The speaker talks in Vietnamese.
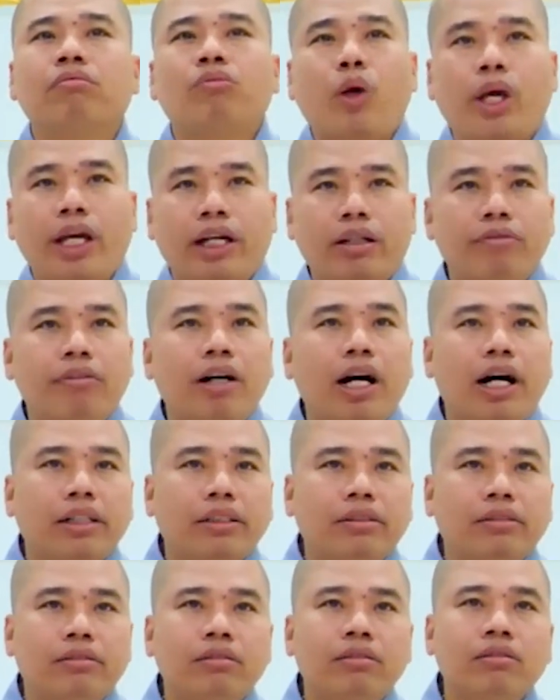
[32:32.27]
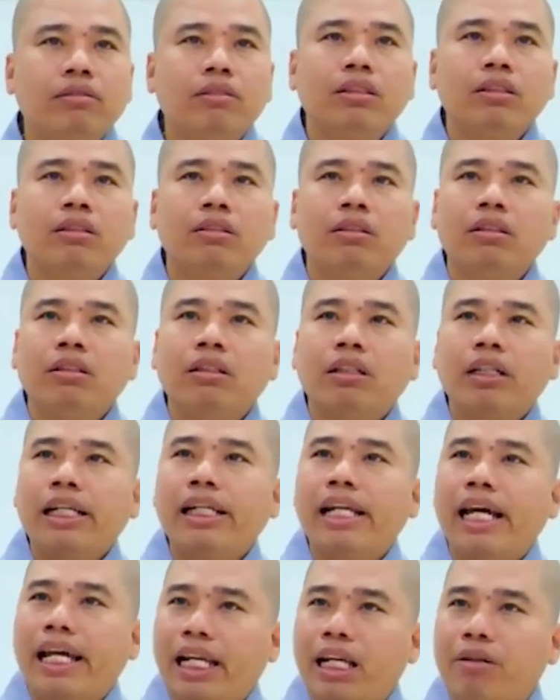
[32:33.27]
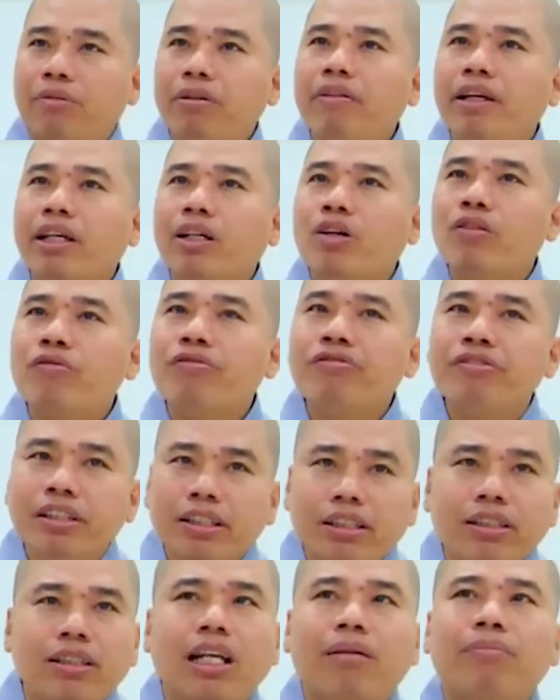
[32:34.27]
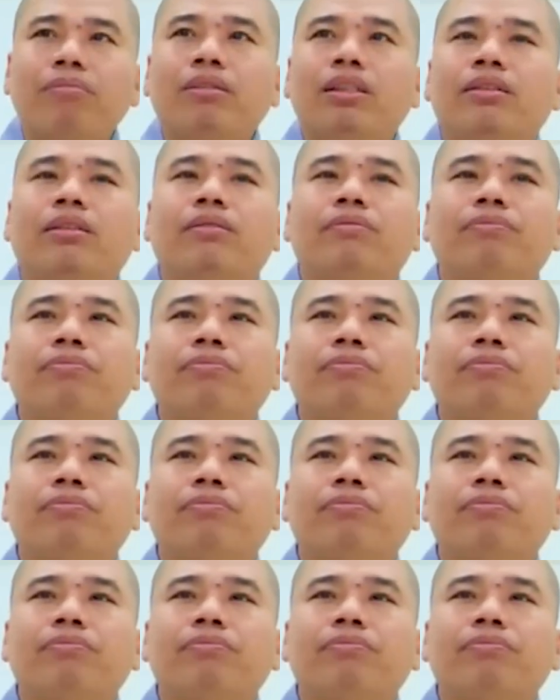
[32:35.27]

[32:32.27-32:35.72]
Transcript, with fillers: tuyệt vời. Cái này là quý vị có phước lắm á,